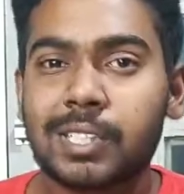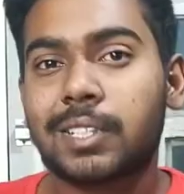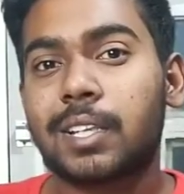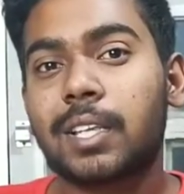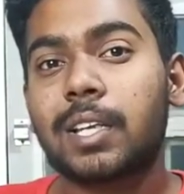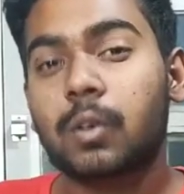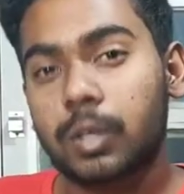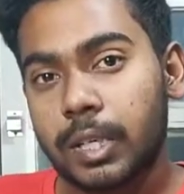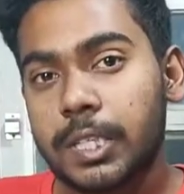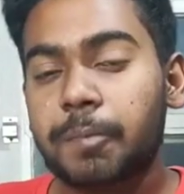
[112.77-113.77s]
ఎస్ ఇదైతే
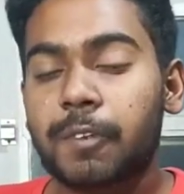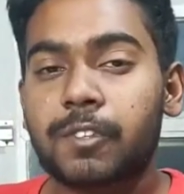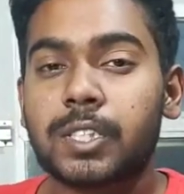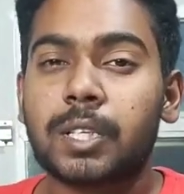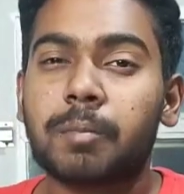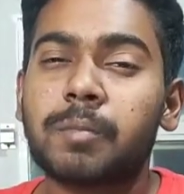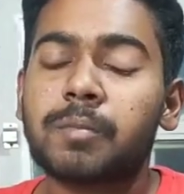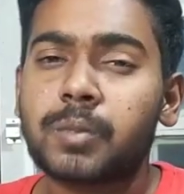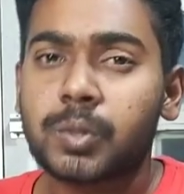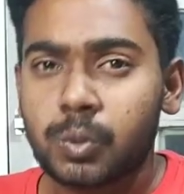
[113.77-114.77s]
ఒక త్రీ స్మార్ట్ ఫోన్స్ అయితే మనం
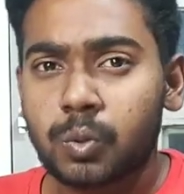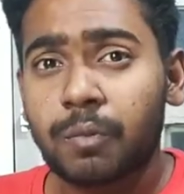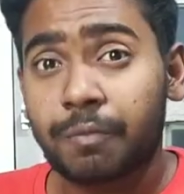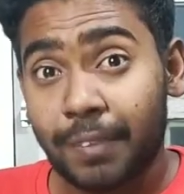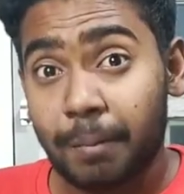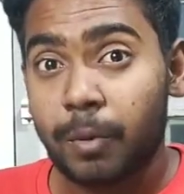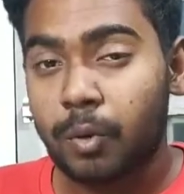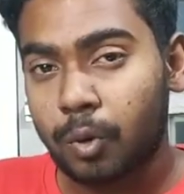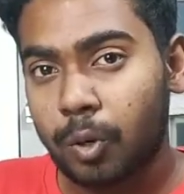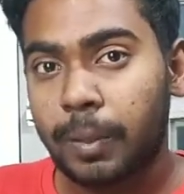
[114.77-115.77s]
సూన్ ఫెబ్లో
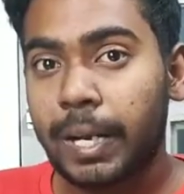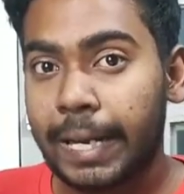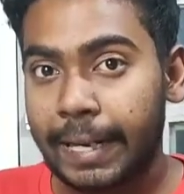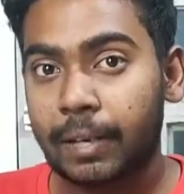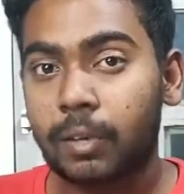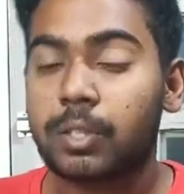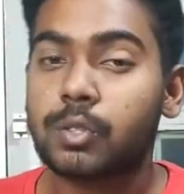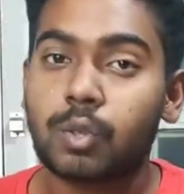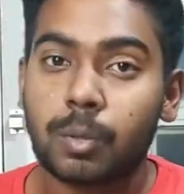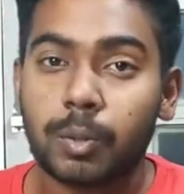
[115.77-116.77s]
గ్లోబల్ అండ్ ఇండియాలో అయితే
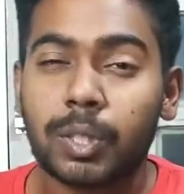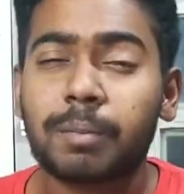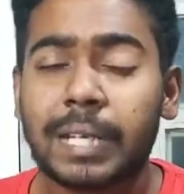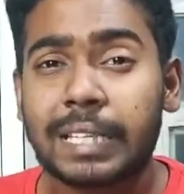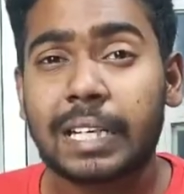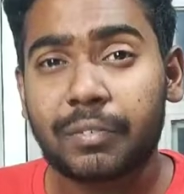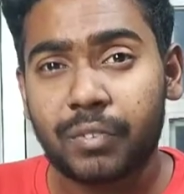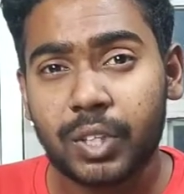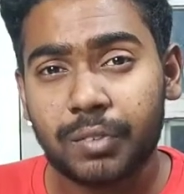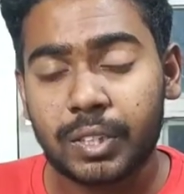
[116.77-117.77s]
చూడబోతాం కే థర్టీ
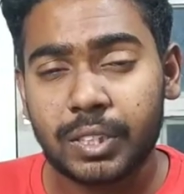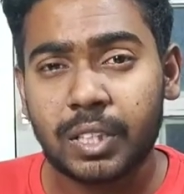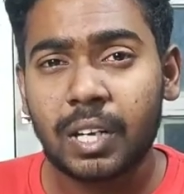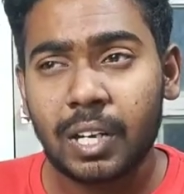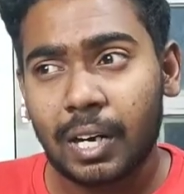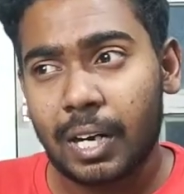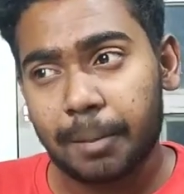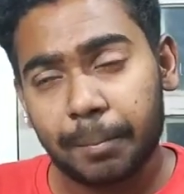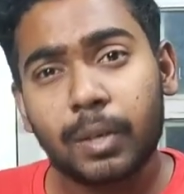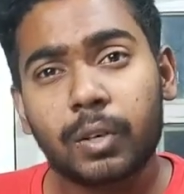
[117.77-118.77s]
ఫోర్ జీ వర్షన్ అండ్
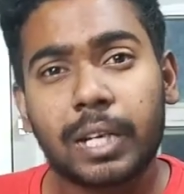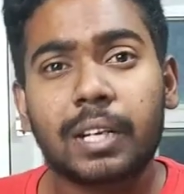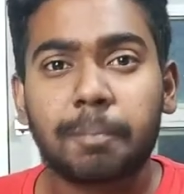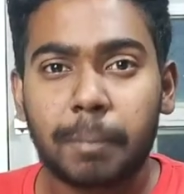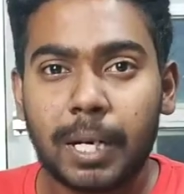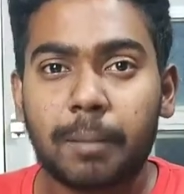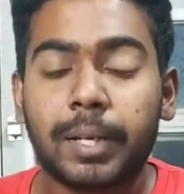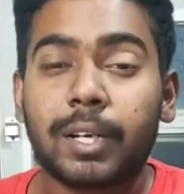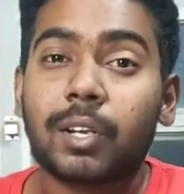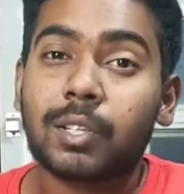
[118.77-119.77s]
మీ నో టెన్ పక్క మన
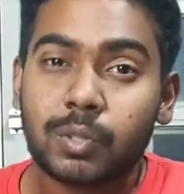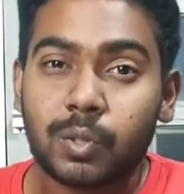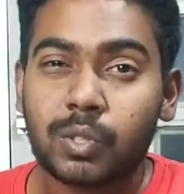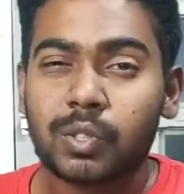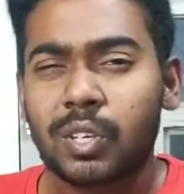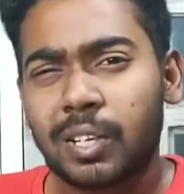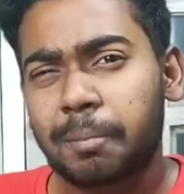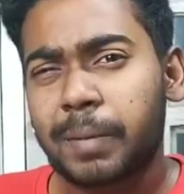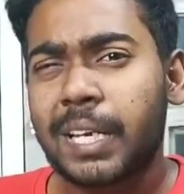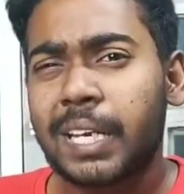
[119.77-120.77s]
ఇండియాలో అయితే చూడవచ్చు అండ్
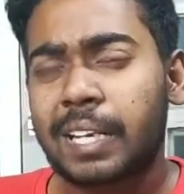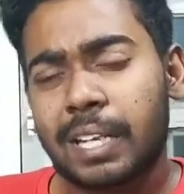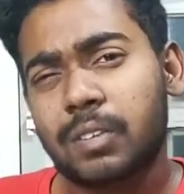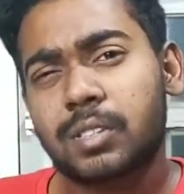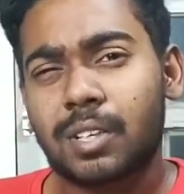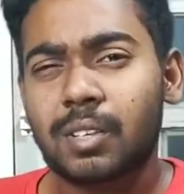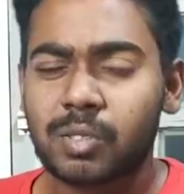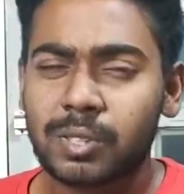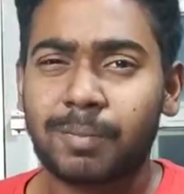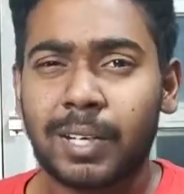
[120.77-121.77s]
మీ టెన్ వచ్చేసరికి
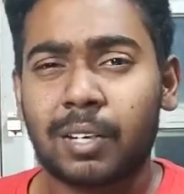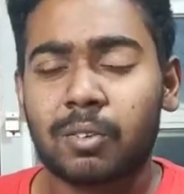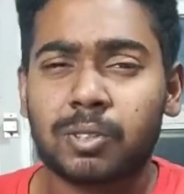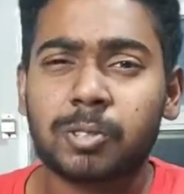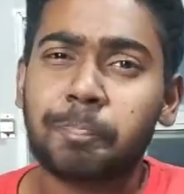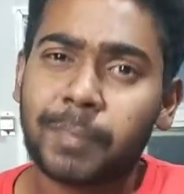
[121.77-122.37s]
కొంచెం లేట్ అవ్వచ్చు